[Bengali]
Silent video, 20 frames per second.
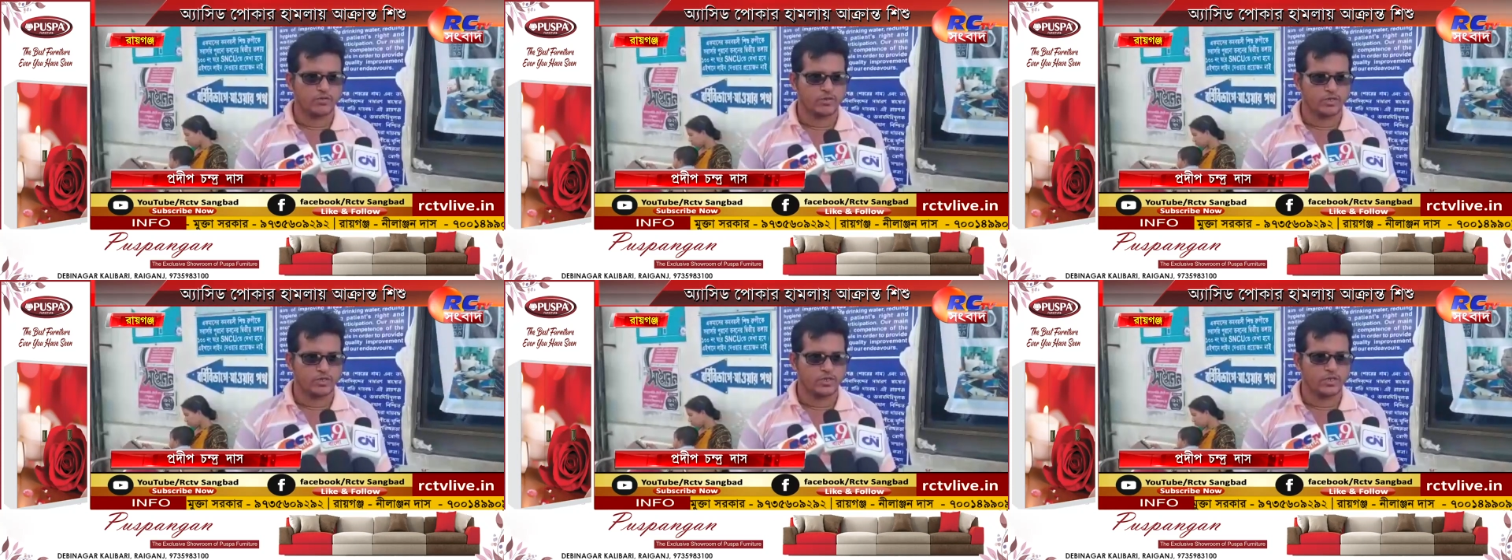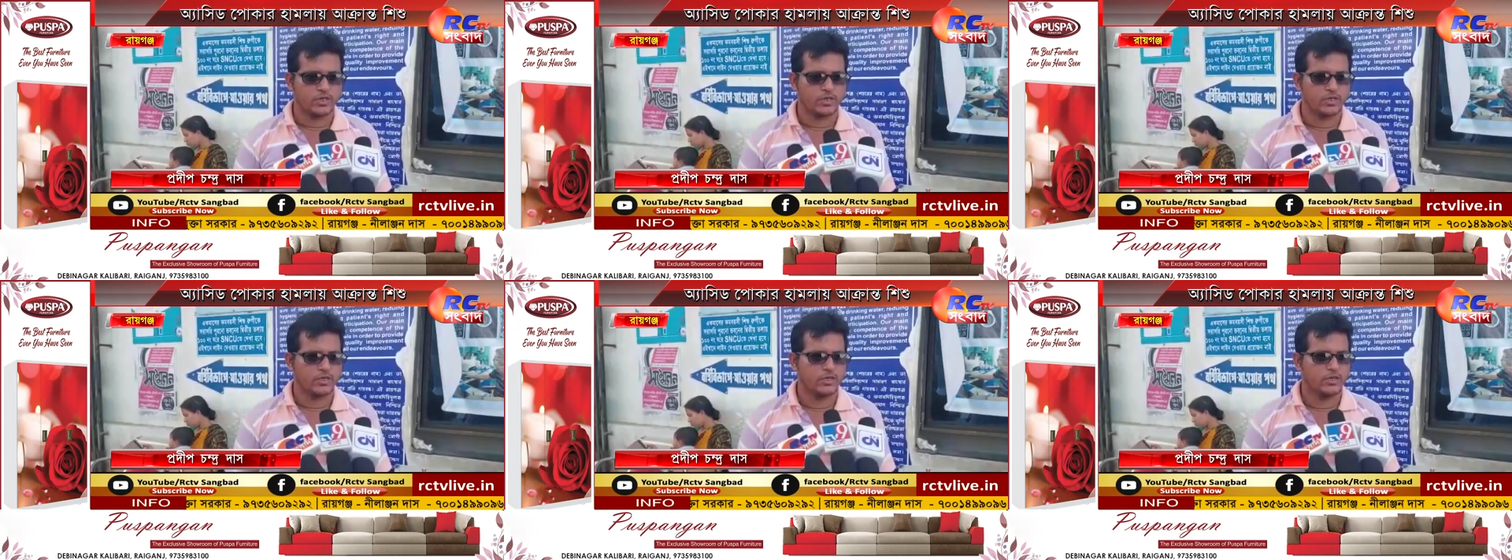
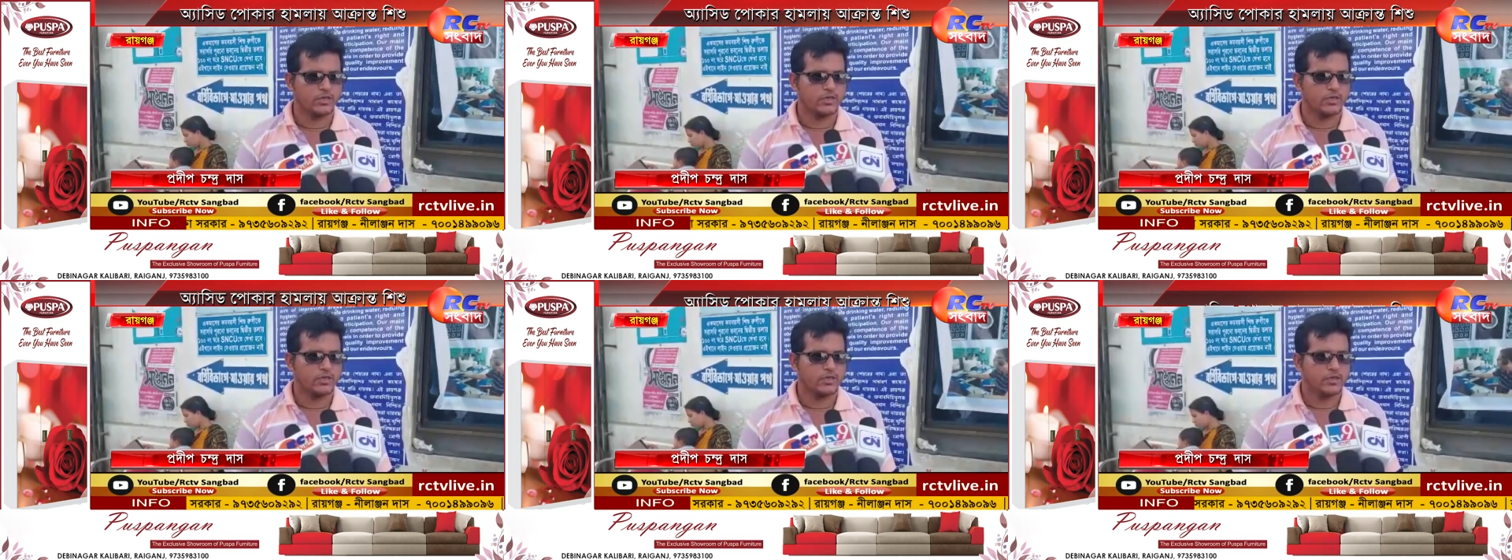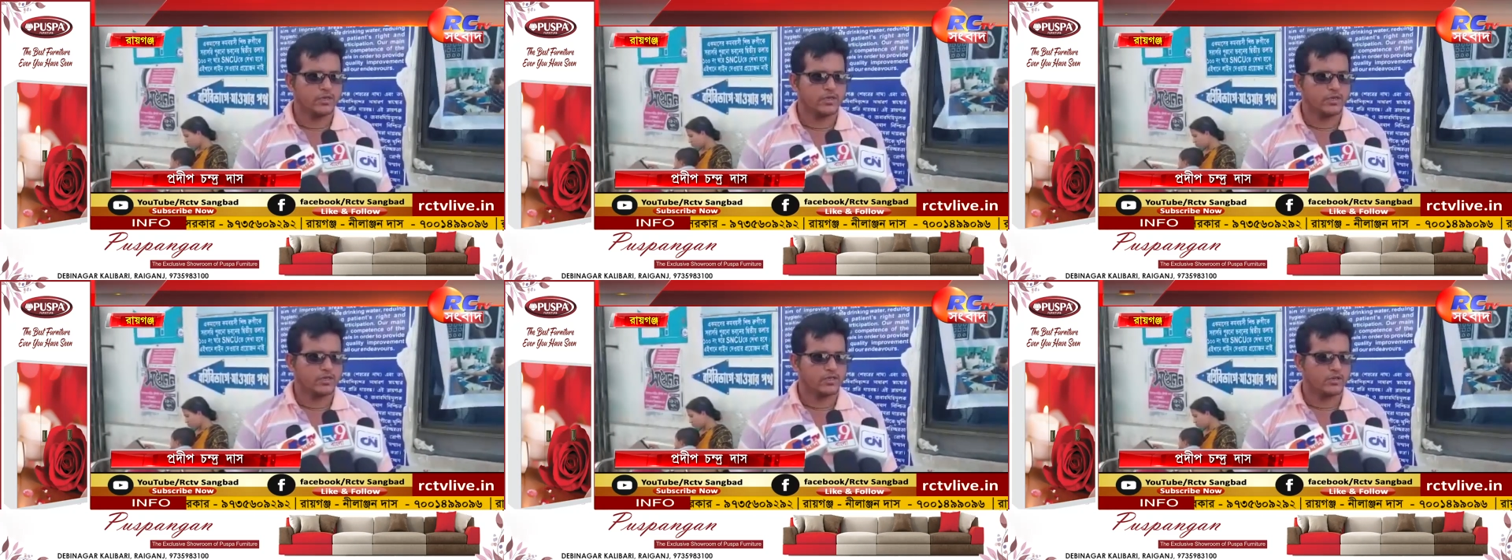চলছে
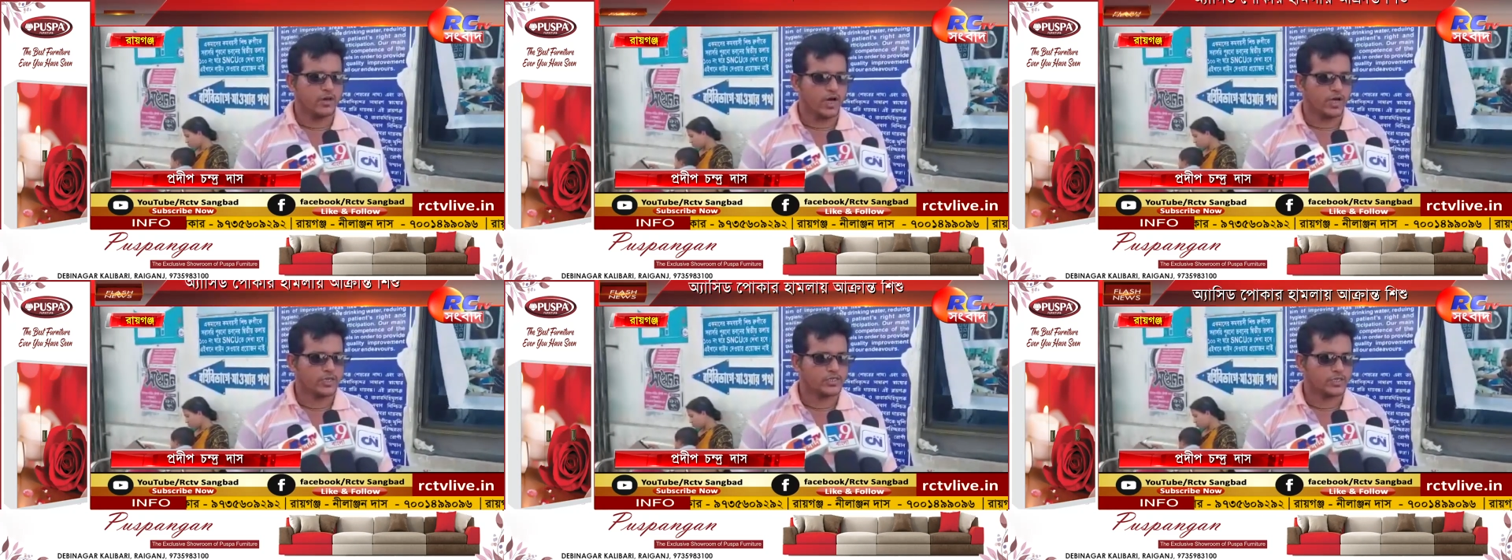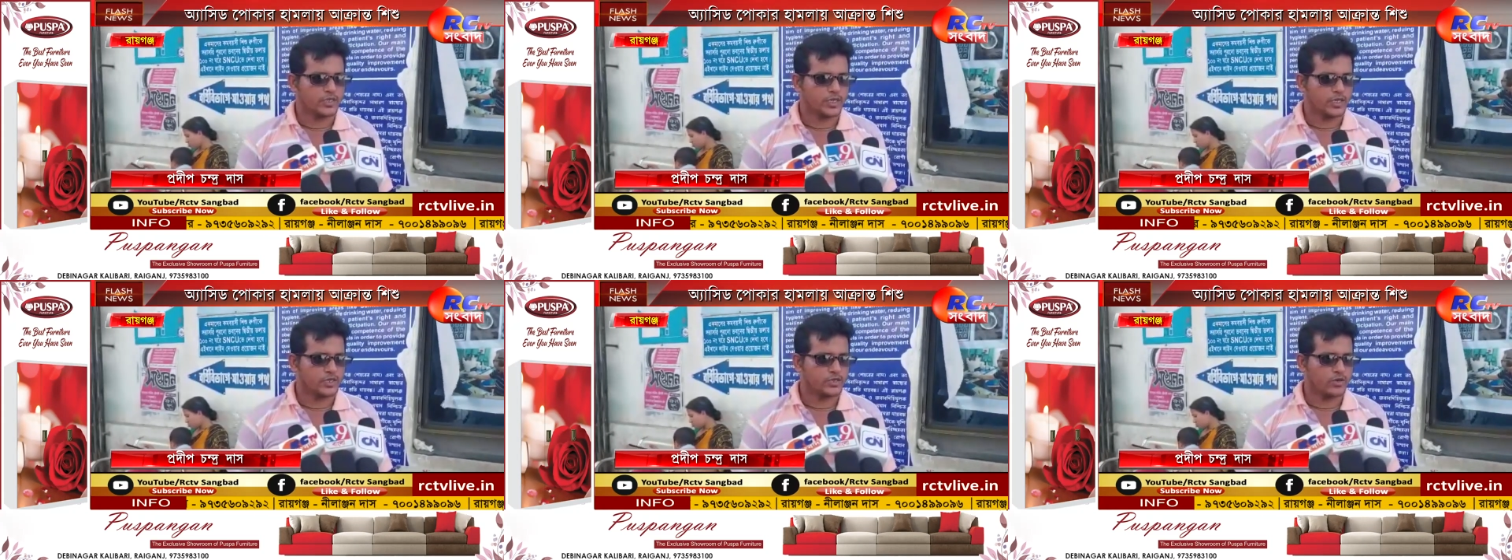তো
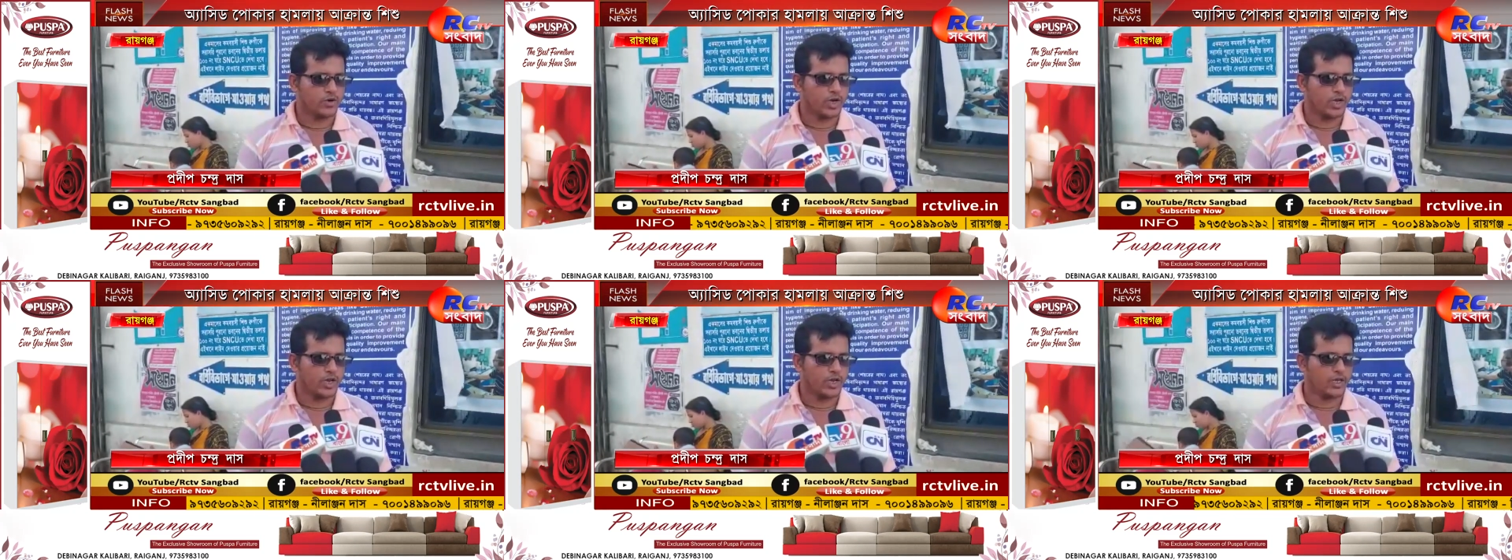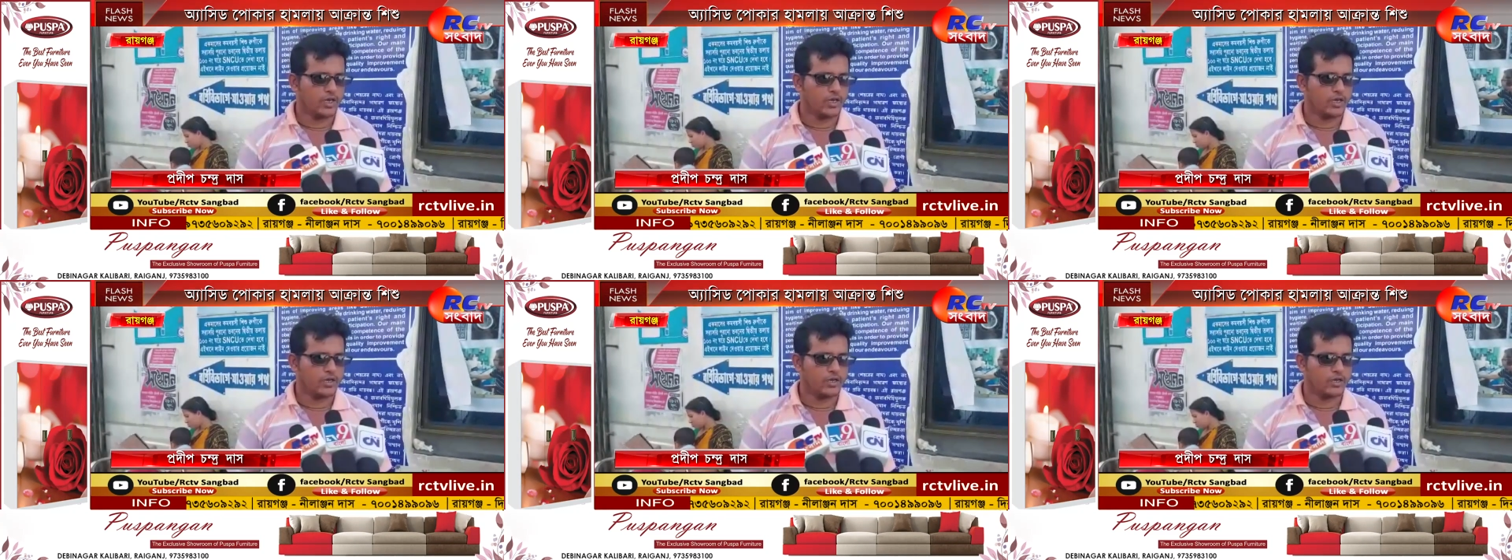আজকে সকালে